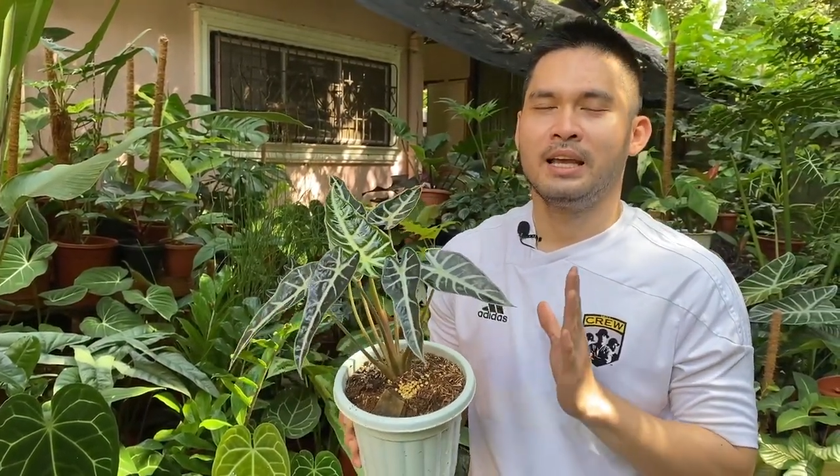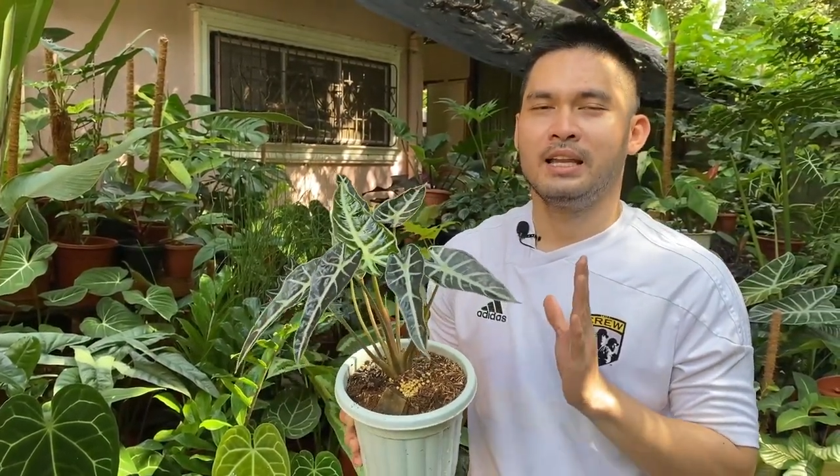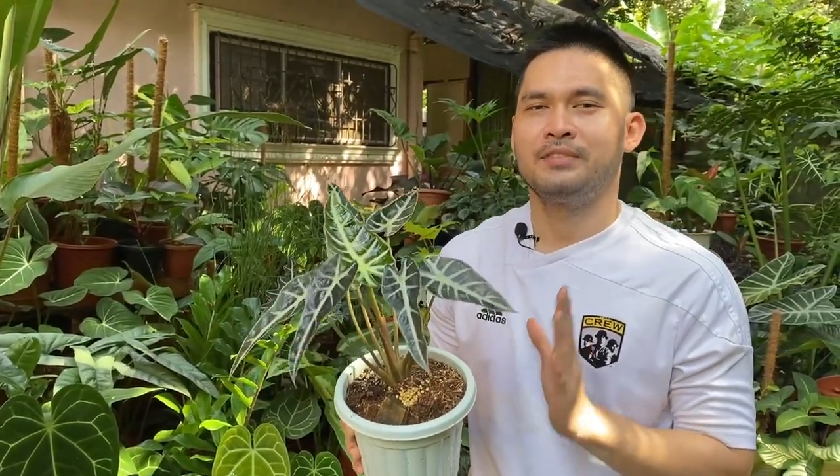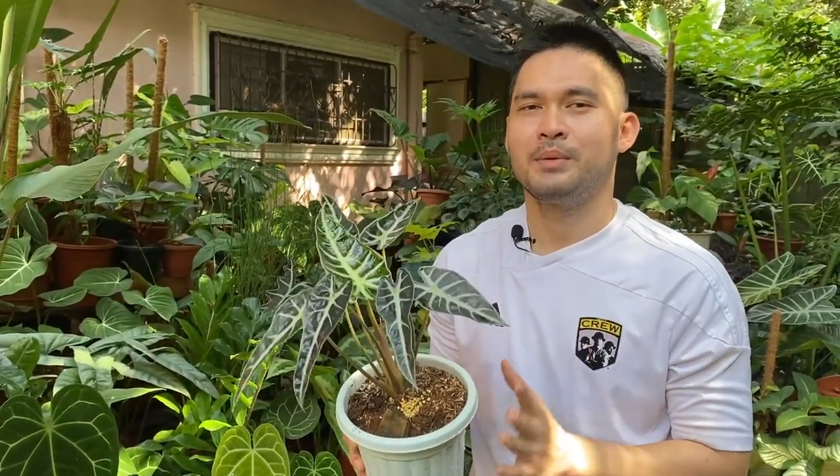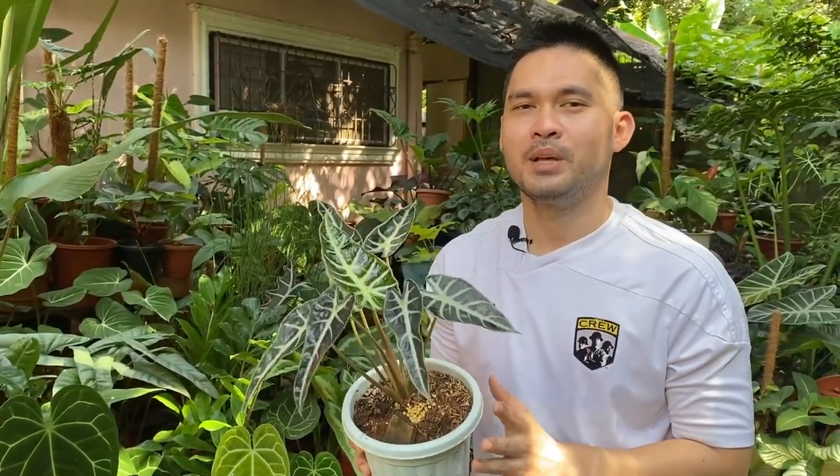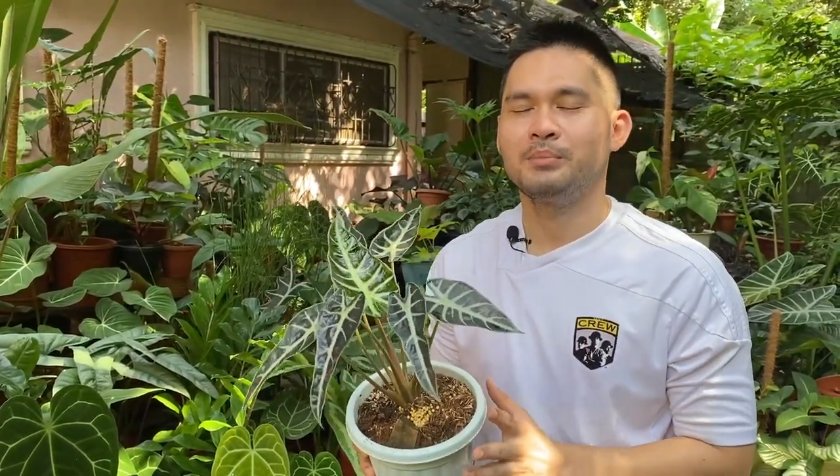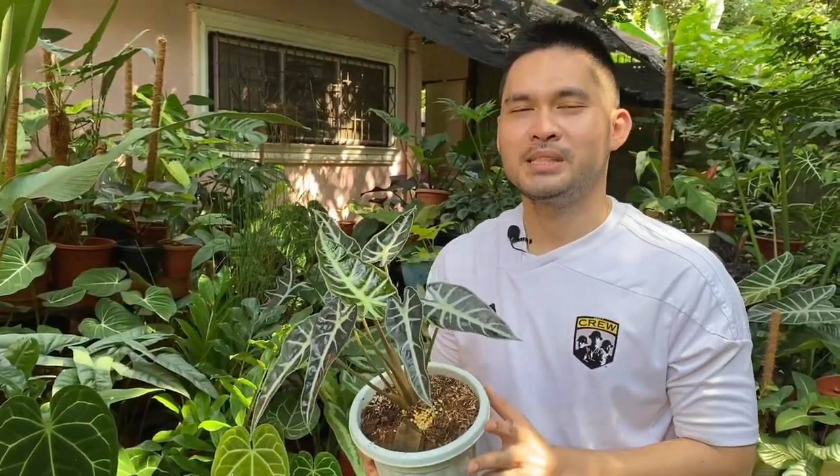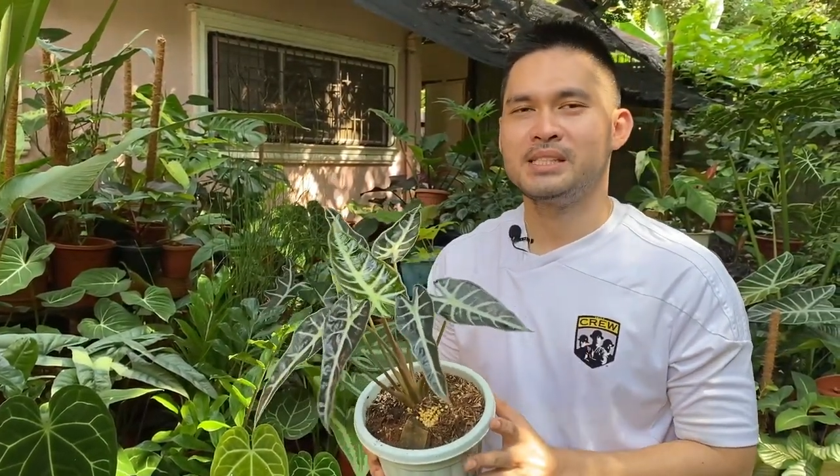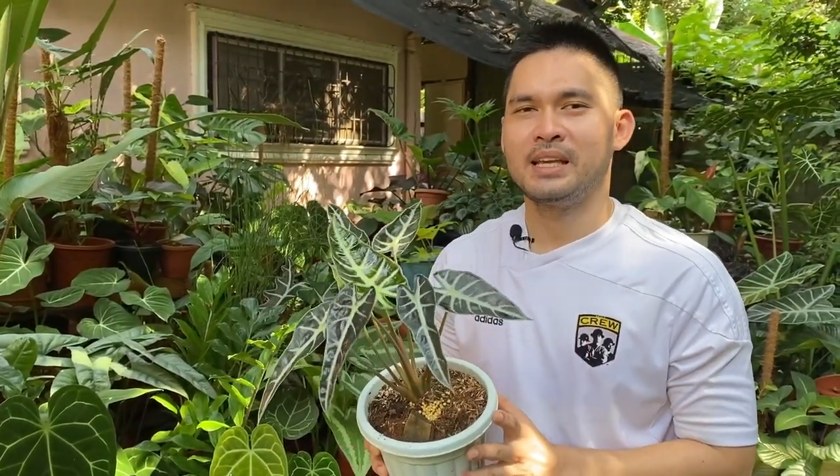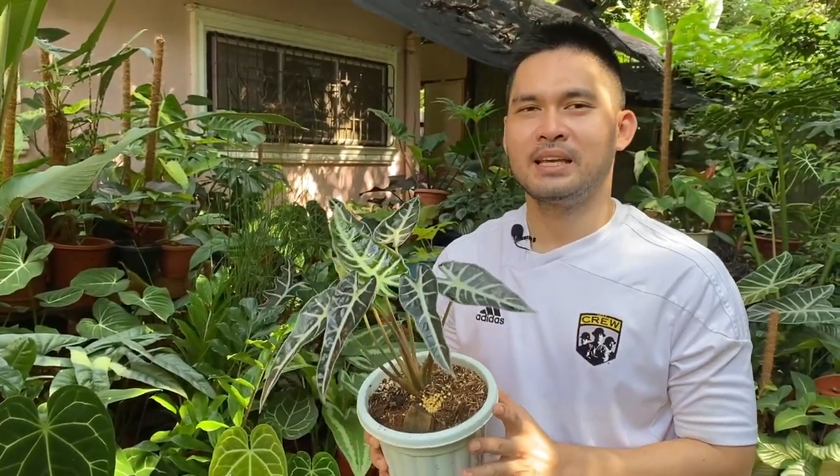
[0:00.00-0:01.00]
And if I'm not
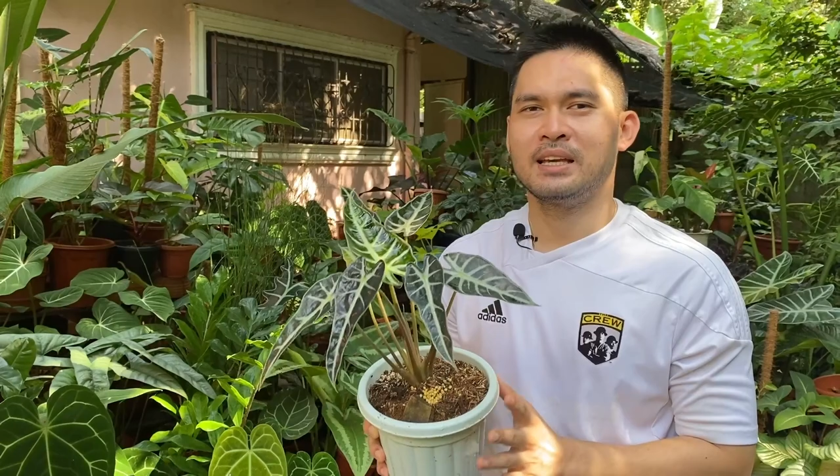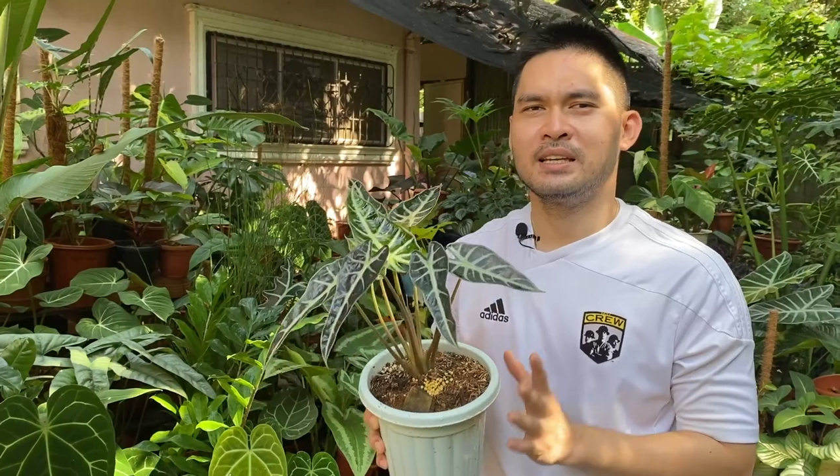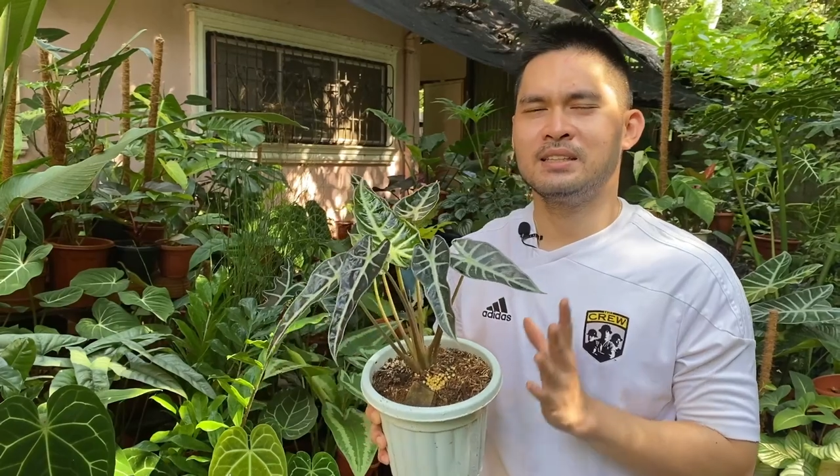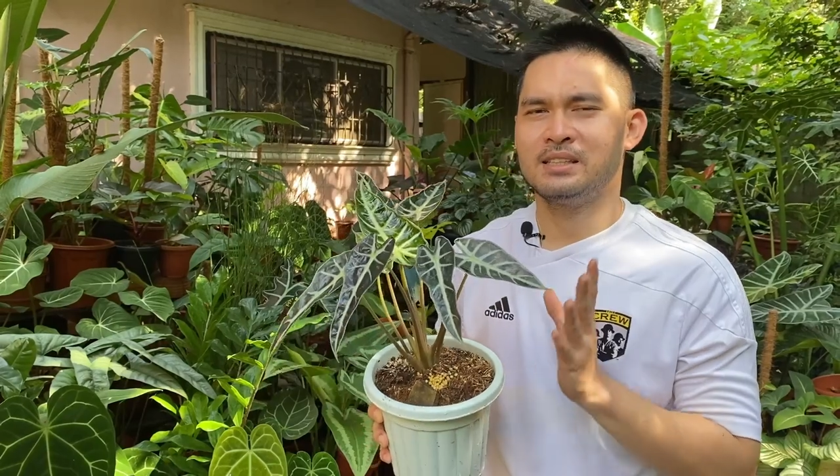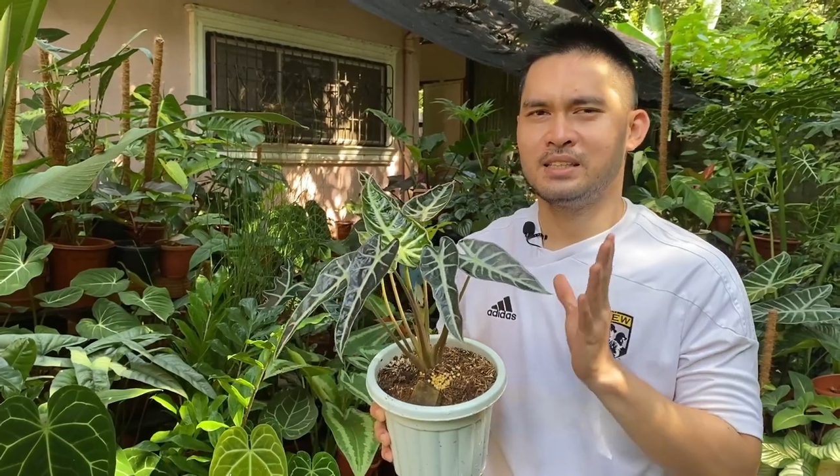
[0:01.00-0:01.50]
mistaken,